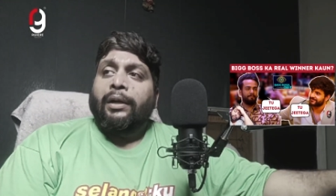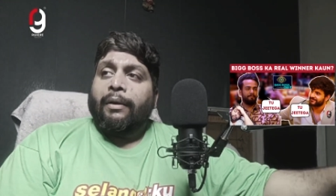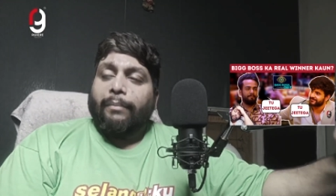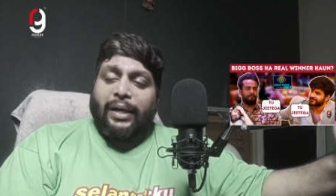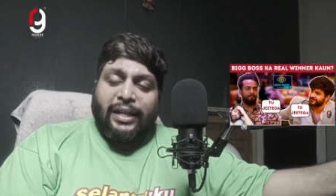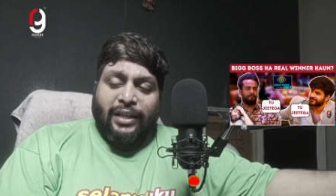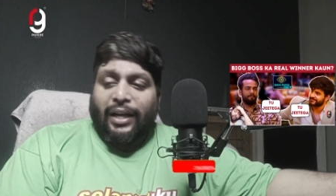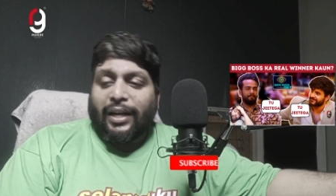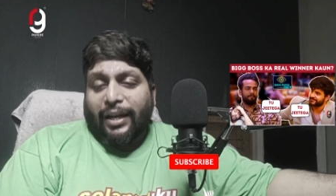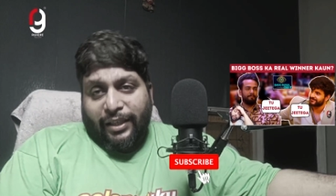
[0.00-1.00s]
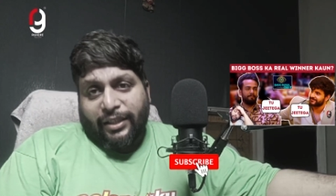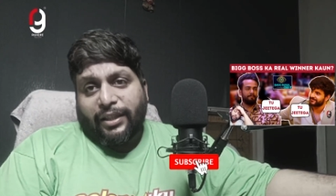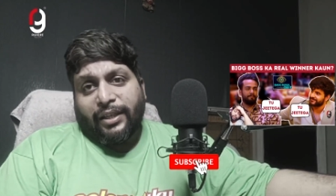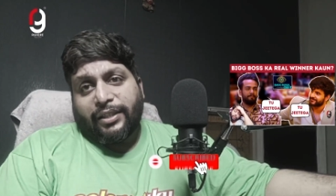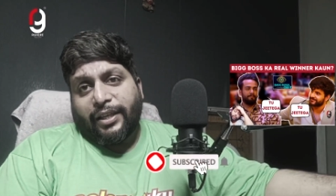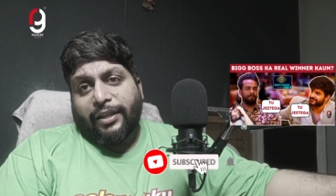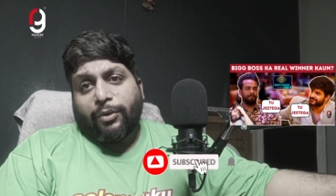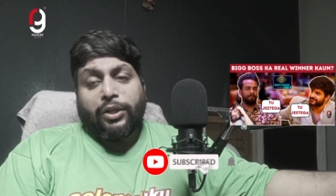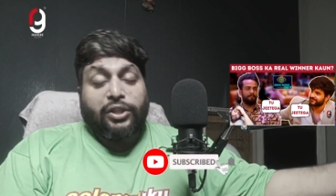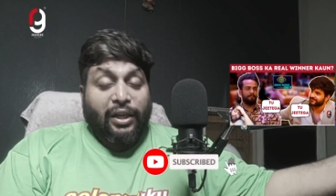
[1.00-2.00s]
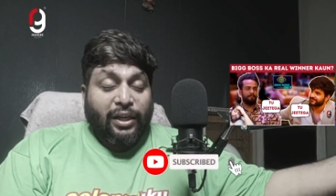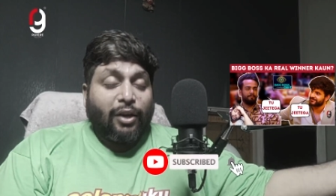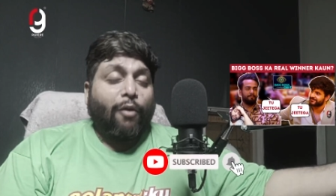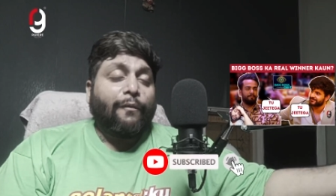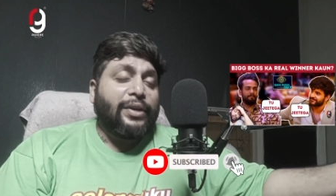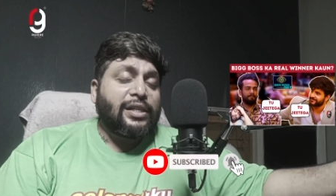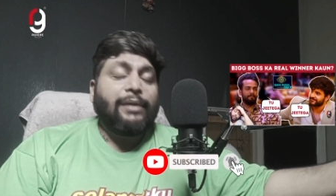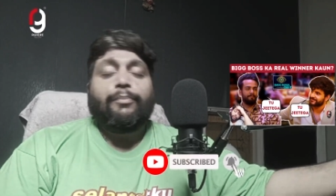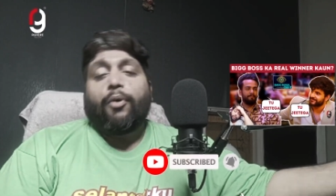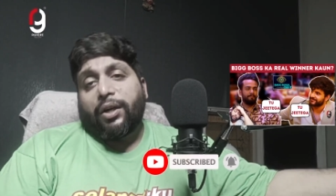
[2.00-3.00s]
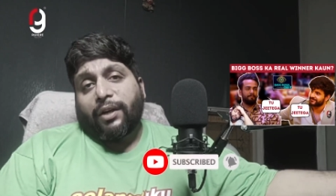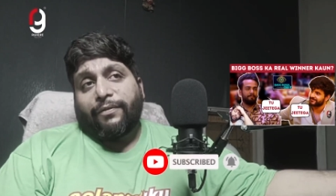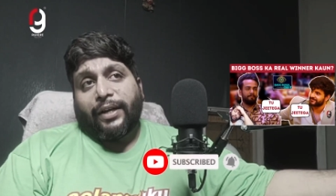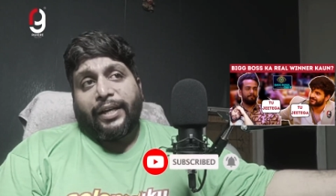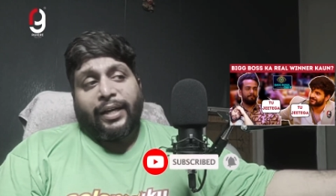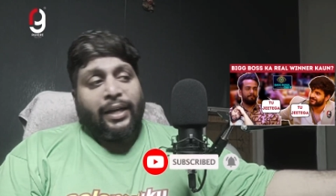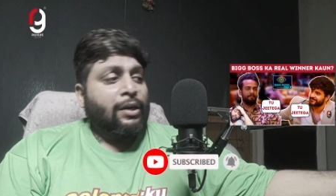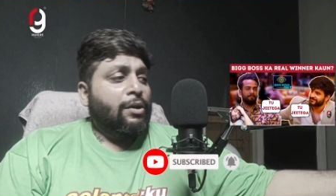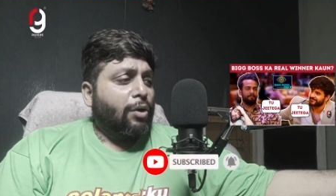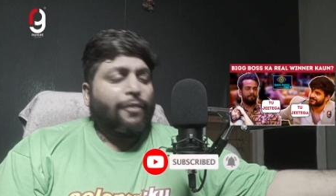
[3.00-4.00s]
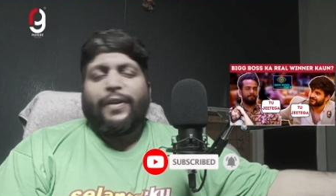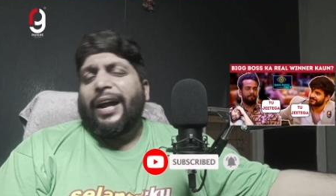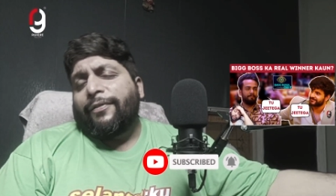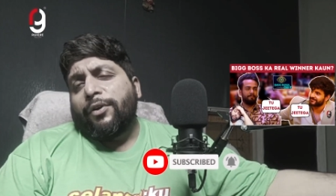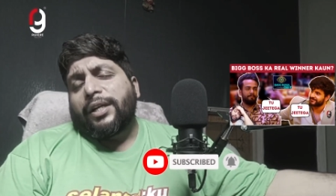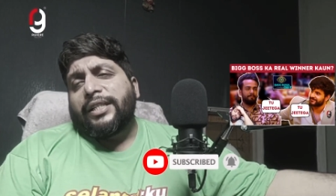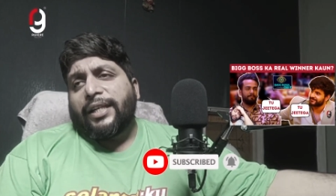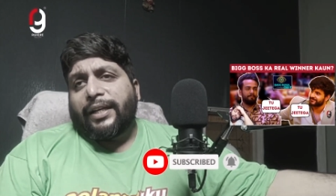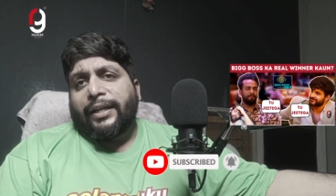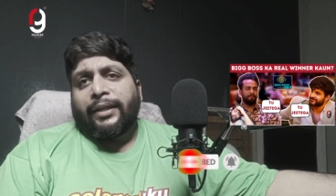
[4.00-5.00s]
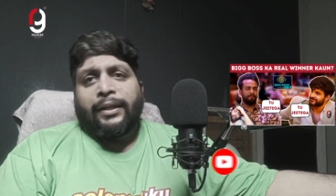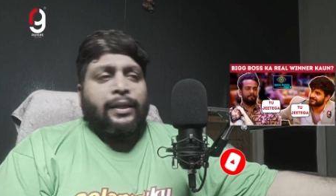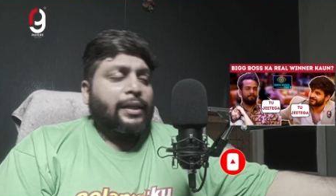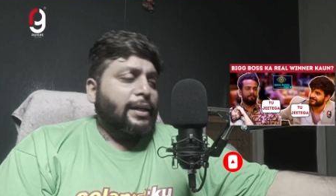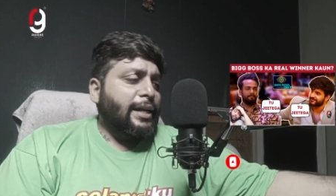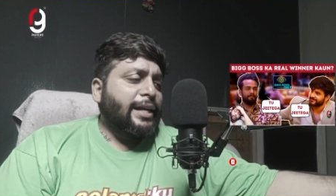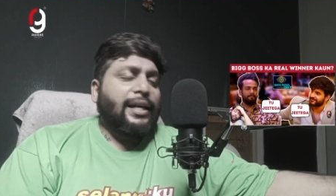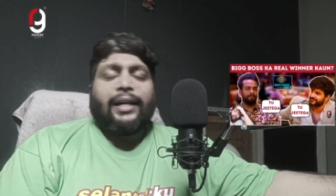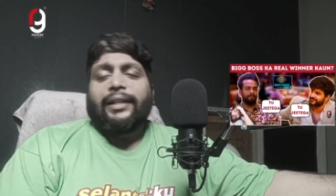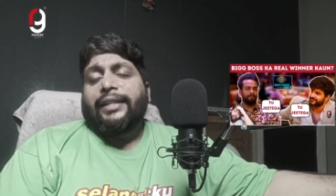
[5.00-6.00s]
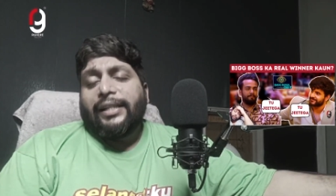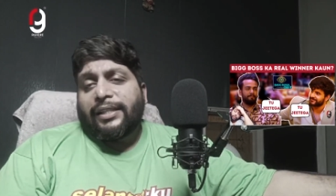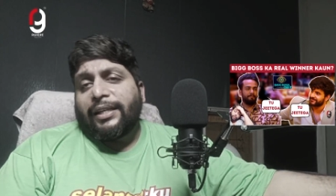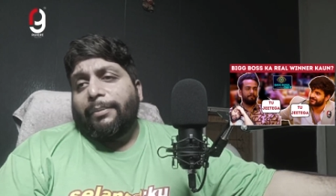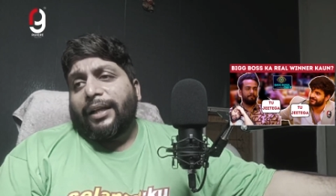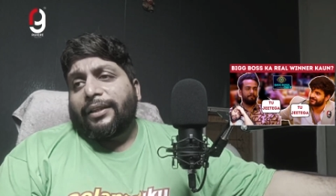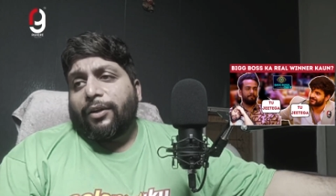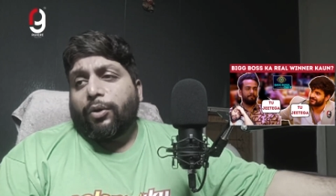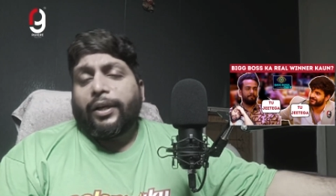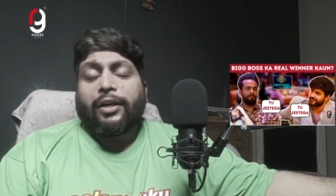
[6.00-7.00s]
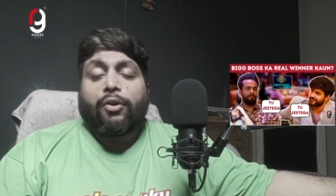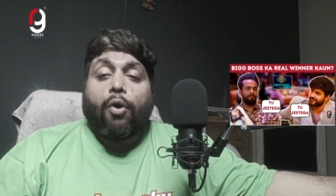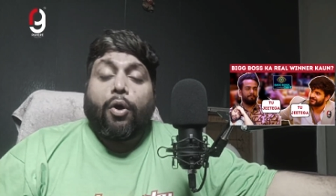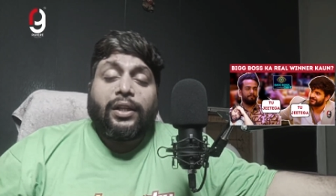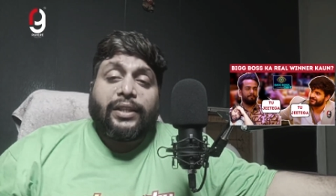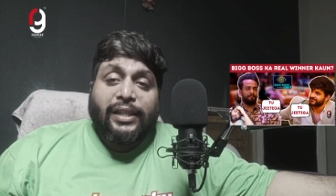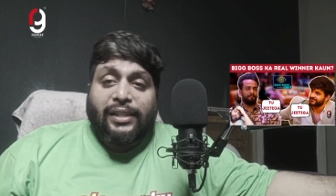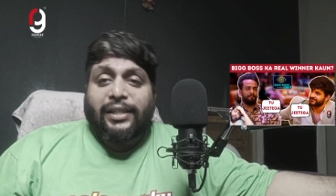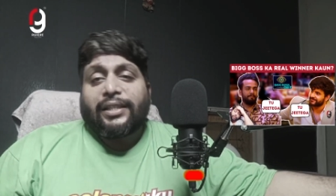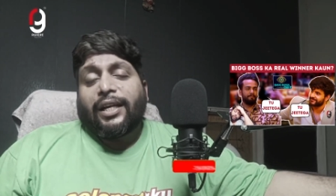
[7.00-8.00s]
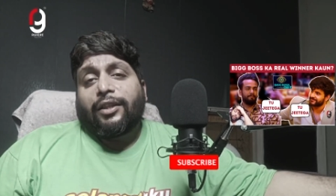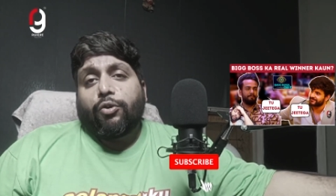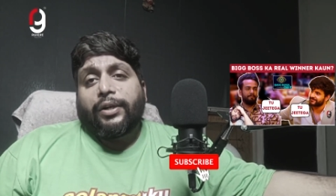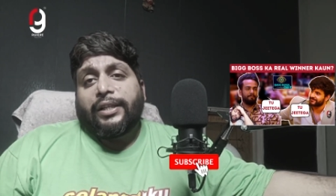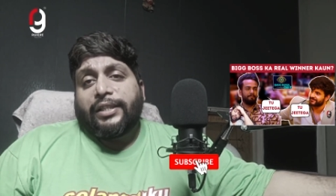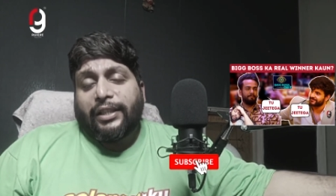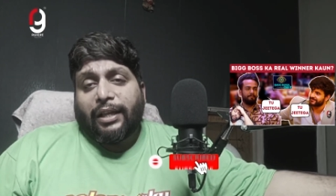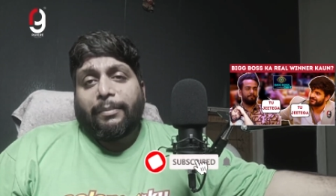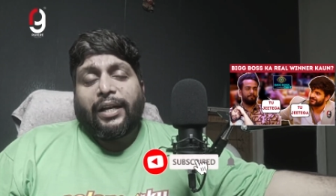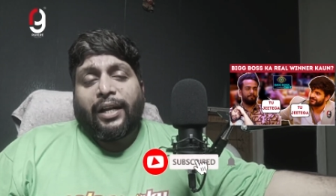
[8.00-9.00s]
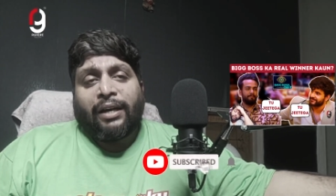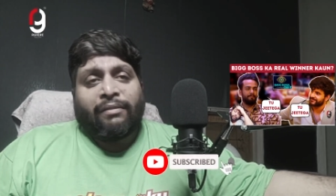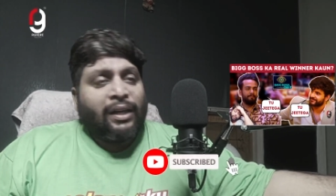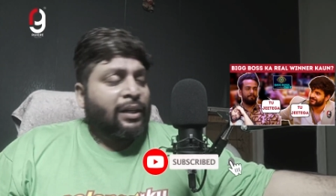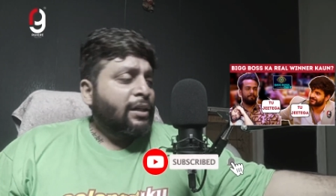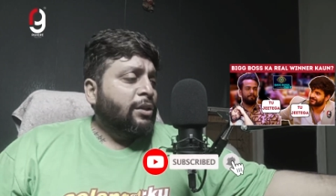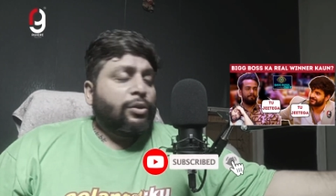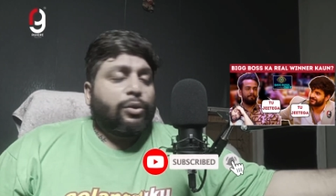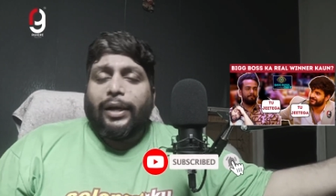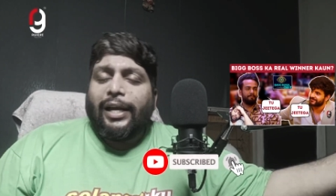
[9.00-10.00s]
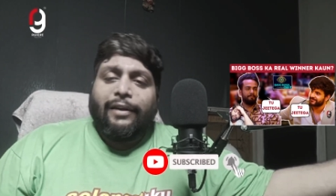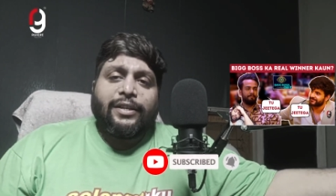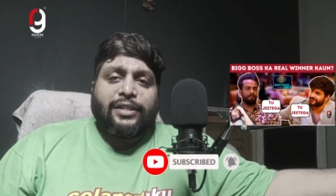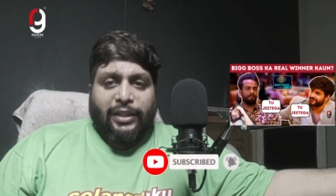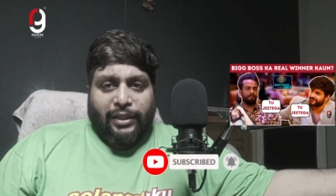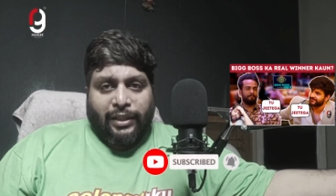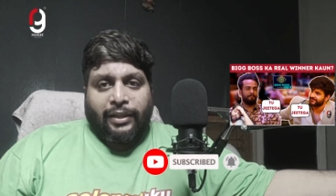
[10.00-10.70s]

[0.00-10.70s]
मनीषा रानी जीतनी चाहिए क्योंकि जर्नी ऑब्वियसली बहुत टफ रही है और फैक्टफुल रीज़न है लेकिन अगर दिल से बात करो कि कौन दिल से चाहता हूं कि जीते मेरे अलावा तो एलविस जीते